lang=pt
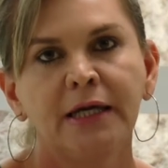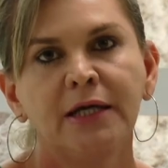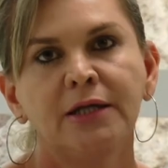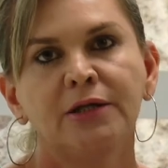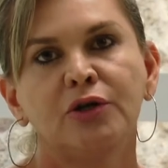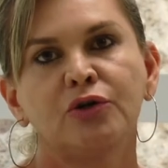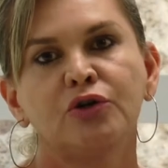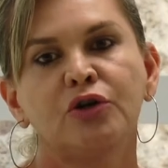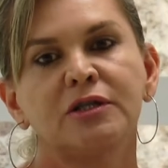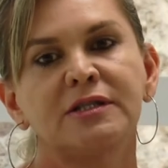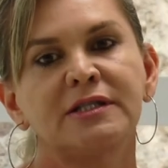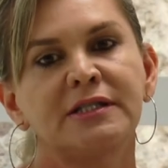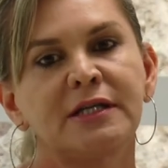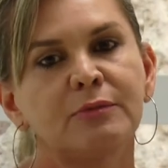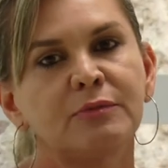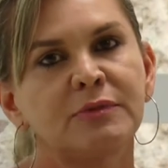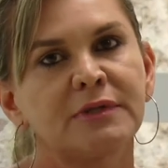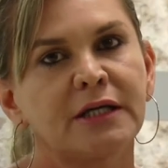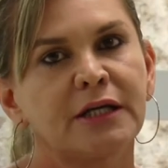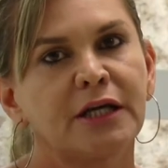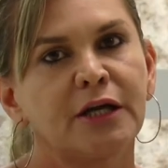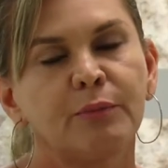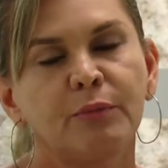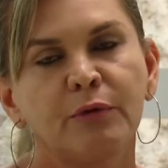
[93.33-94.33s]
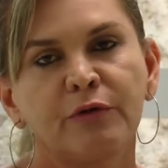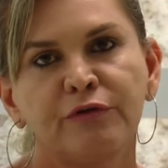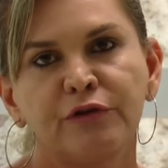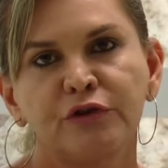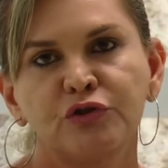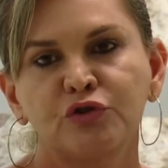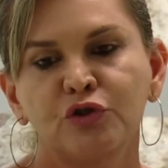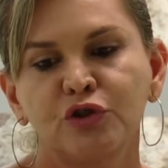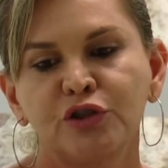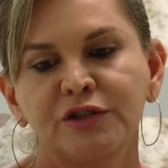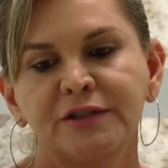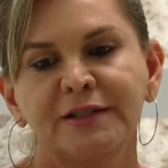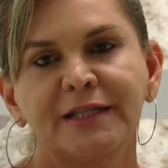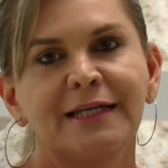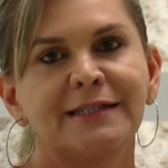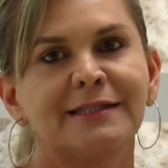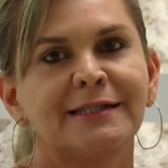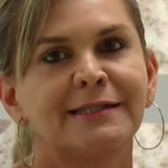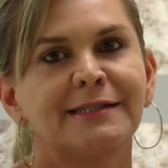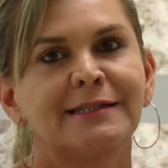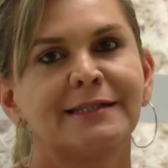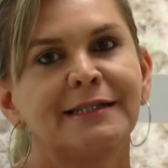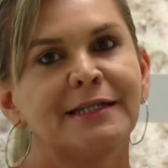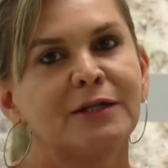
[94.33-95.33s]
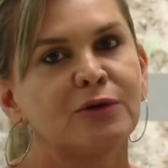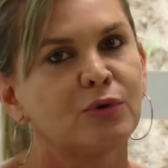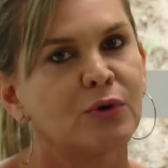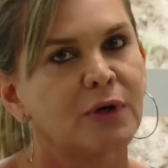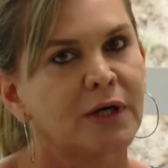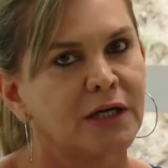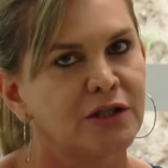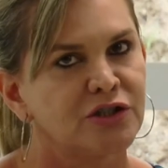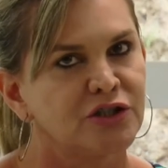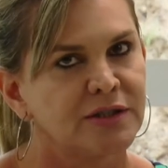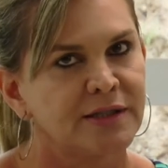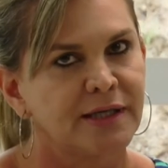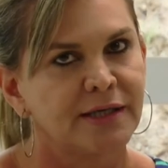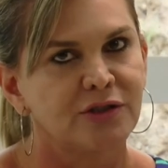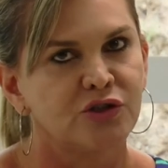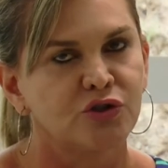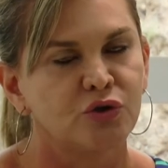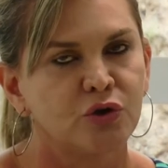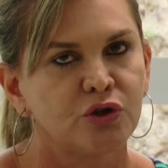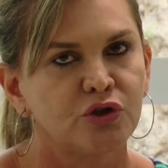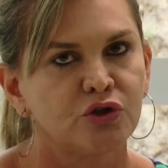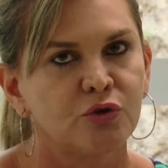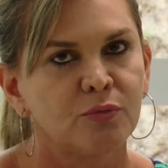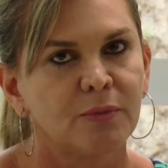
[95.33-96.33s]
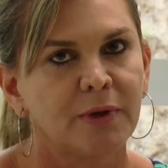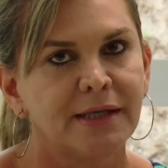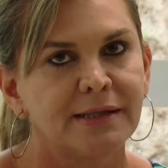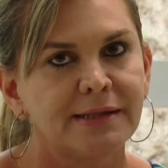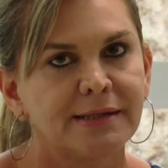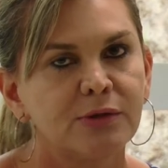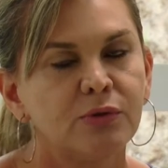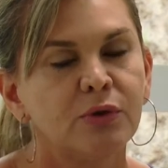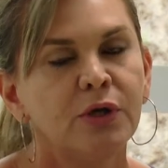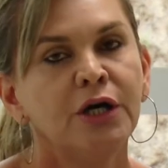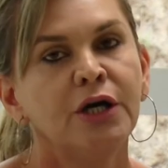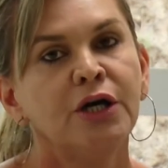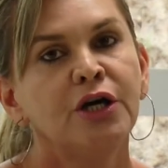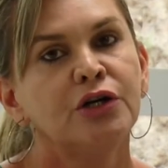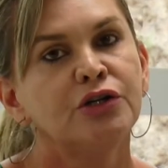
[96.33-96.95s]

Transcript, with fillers: Então nós temos aqui professores dessas cinco grandes regiões do Brasil